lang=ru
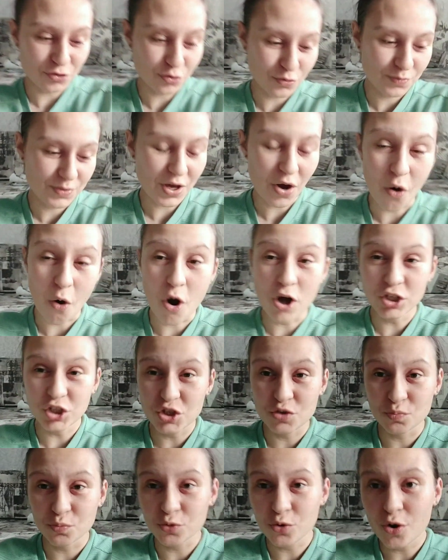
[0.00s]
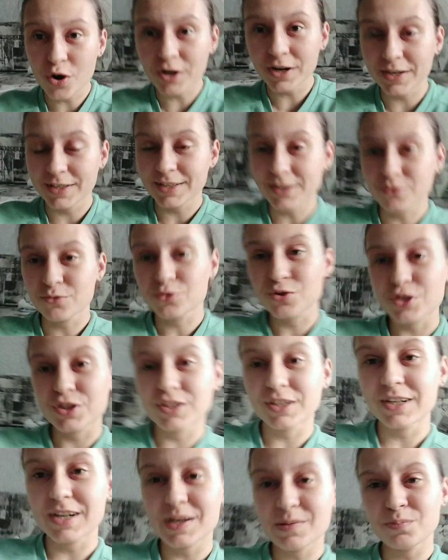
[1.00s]
что мне очень плохо, я уже
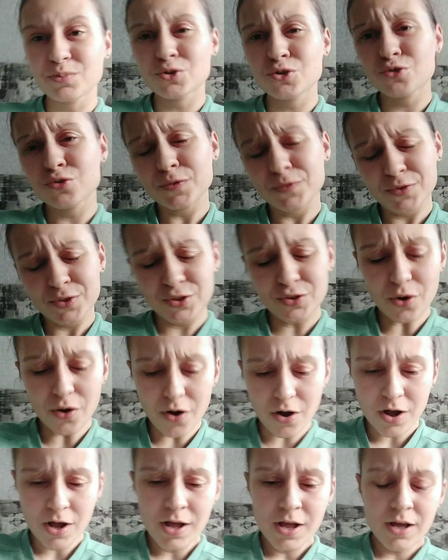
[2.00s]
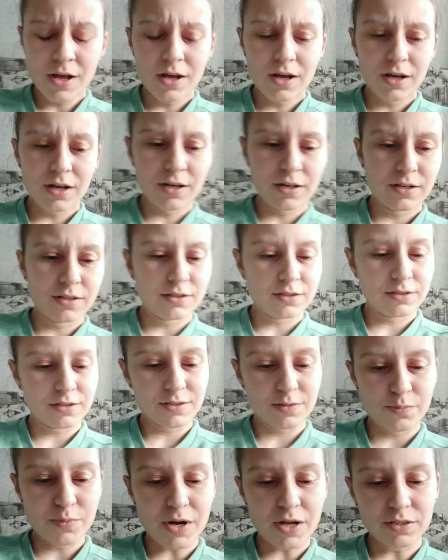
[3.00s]
такая пишу, все э,
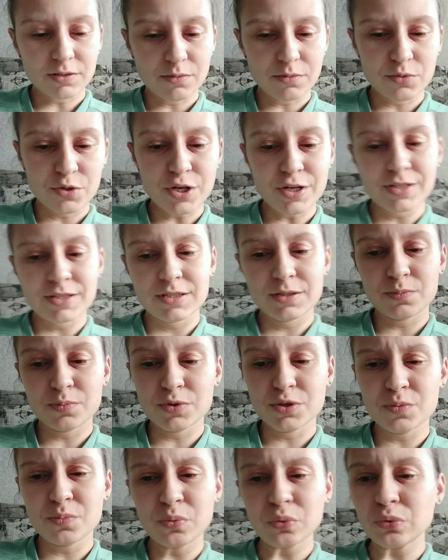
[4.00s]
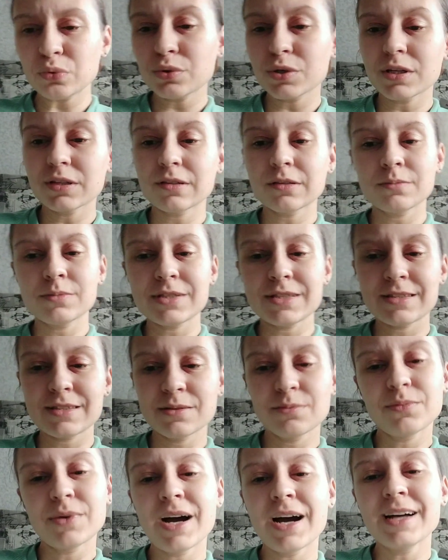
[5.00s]
с братом. Сейчас, типа, не буду я там
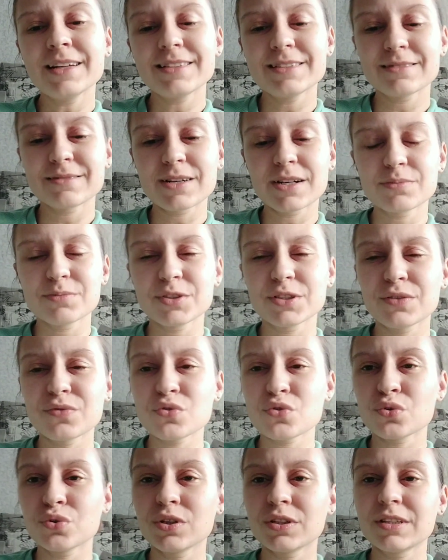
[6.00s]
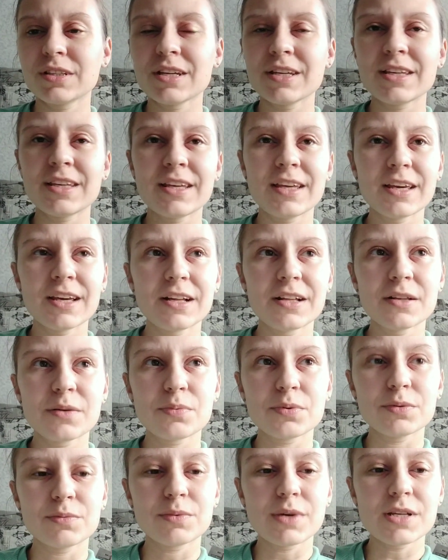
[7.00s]
снимать, как мне это все надоело,
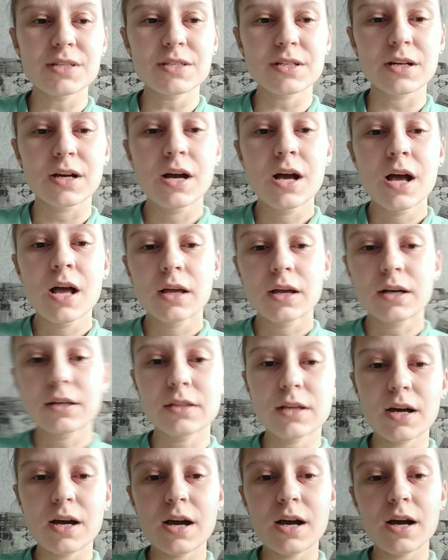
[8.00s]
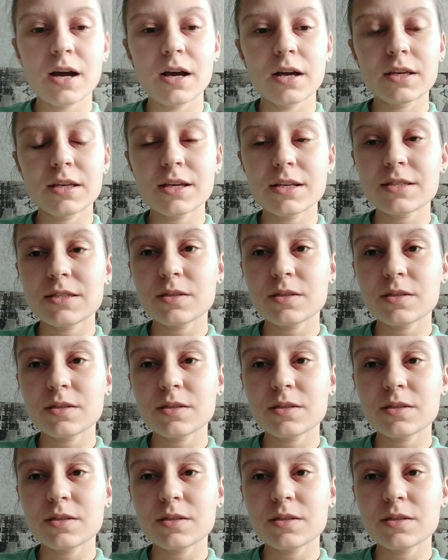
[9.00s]
понимаете? Когда я